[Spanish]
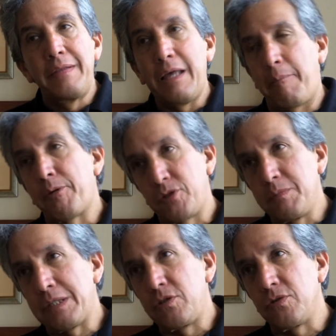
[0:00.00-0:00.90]
de
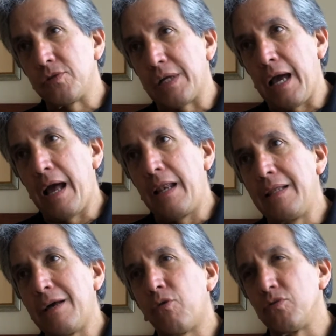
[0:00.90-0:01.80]
aproximación
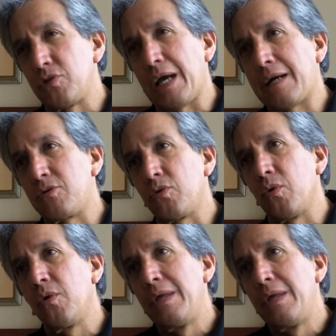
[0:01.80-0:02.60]
real, de contacto,